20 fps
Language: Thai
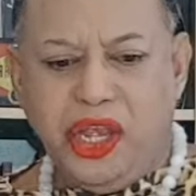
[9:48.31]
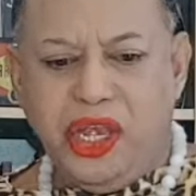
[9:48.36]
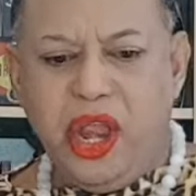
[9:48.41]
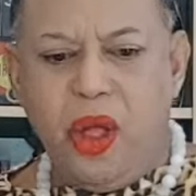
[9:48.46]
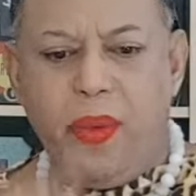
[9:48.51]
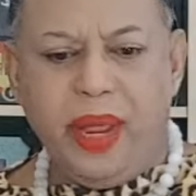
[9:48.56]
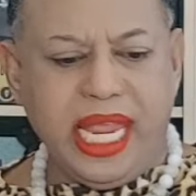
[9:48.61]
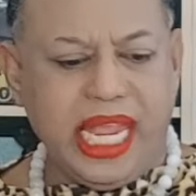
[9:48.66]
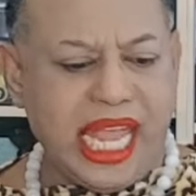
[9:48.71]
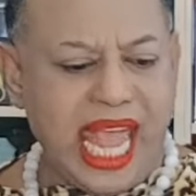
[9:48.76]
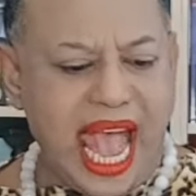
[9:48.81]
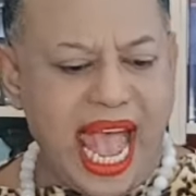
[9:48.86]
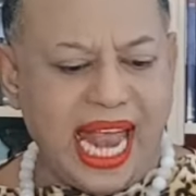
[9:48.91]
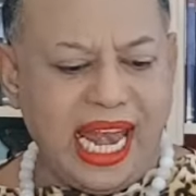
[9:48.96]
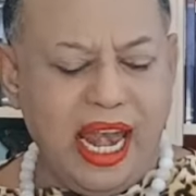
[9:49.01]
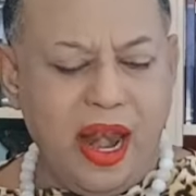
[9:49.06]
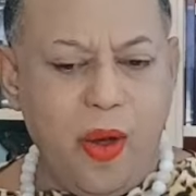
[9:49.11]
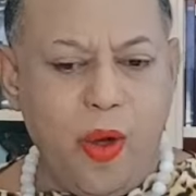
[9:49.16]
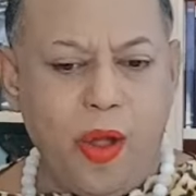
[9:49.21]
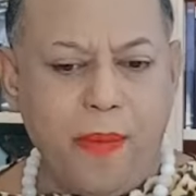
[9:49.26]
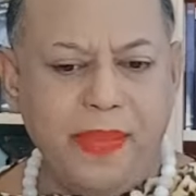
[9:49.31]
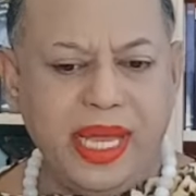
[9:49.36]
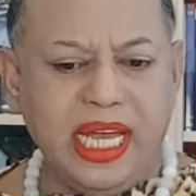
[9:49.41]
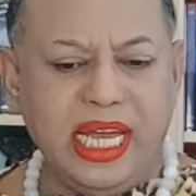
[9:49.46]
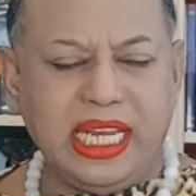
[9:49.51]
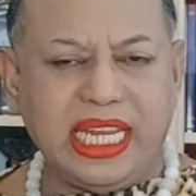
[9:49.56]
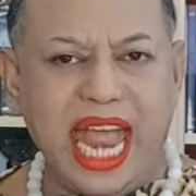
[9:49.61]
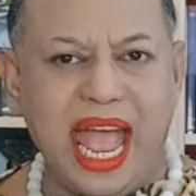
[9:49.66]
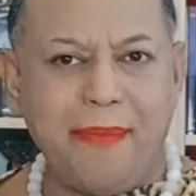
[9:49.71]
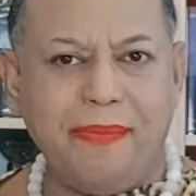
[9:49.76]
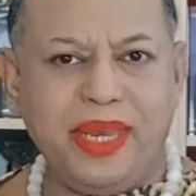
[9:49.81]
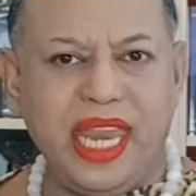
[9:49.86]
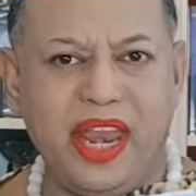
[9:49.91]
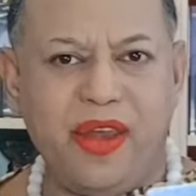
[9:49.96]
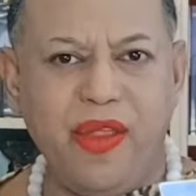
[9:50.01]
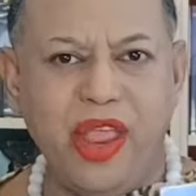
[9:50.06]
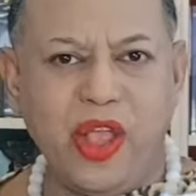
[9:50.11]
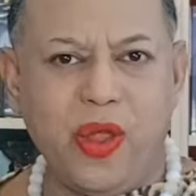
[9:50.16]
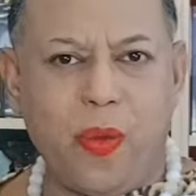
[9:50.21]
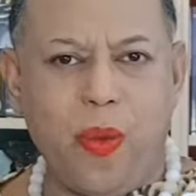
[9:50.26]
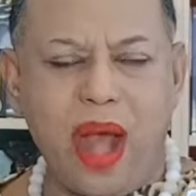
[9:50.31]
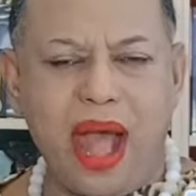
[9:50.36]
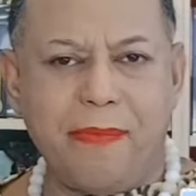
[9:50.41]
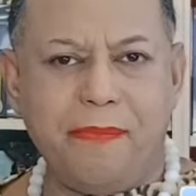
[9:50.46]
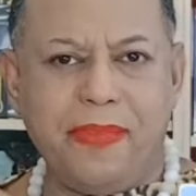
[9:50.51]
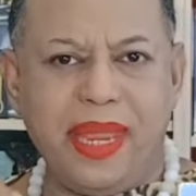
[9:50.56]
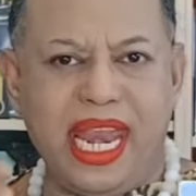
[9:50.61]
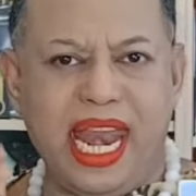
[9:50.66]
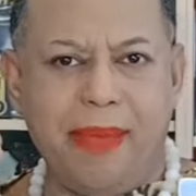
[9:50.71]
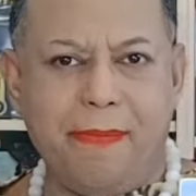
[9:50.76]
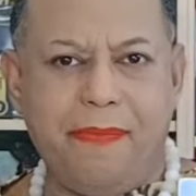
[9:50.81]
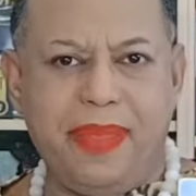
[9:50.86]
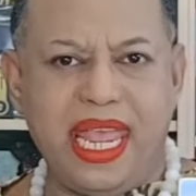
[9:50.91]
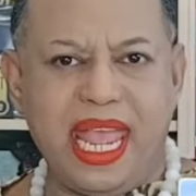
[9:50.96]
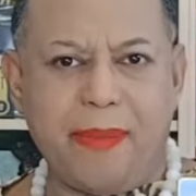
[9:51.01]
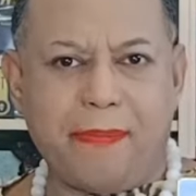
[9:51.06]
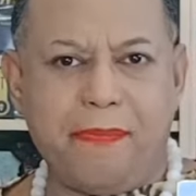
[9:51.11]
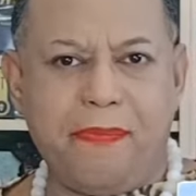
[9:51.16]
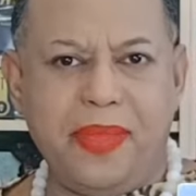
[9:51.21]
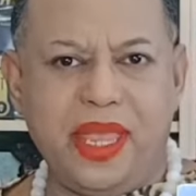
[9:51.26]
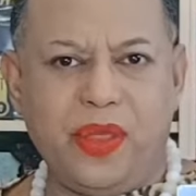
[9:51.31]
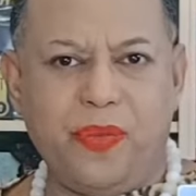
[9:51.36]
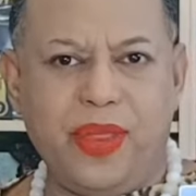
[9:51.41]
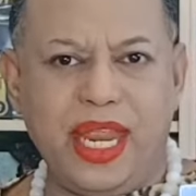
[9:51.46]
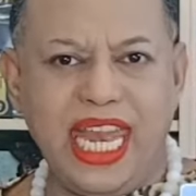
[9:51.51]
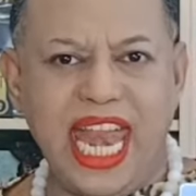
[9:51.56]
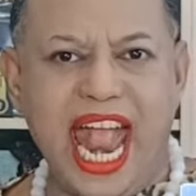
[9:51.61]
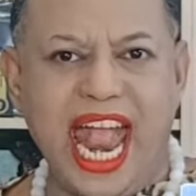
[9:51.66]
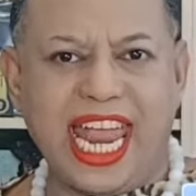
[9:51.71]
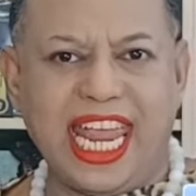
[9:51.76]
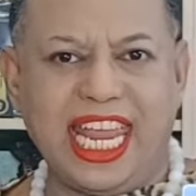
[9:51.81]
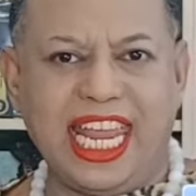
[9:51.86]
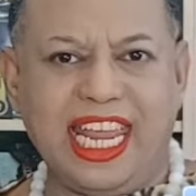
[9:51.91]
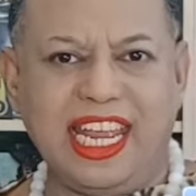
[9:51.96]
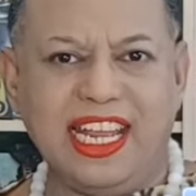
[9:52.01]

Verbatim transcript: โดยการลงมือทำเนี่ย ด้วยความมีระเบียบมีวินัย